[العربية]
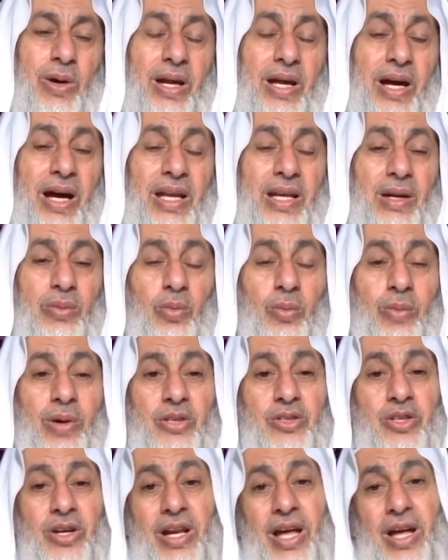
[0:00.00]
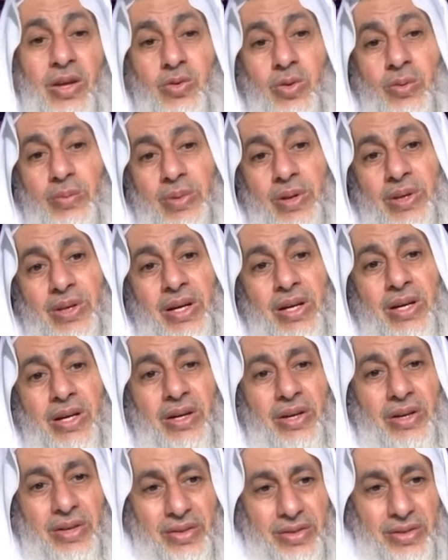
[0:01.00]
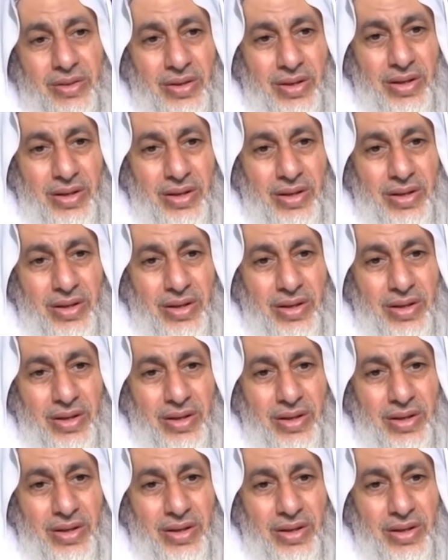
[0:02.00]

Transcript: ويعلم ما جرحتم بالنهار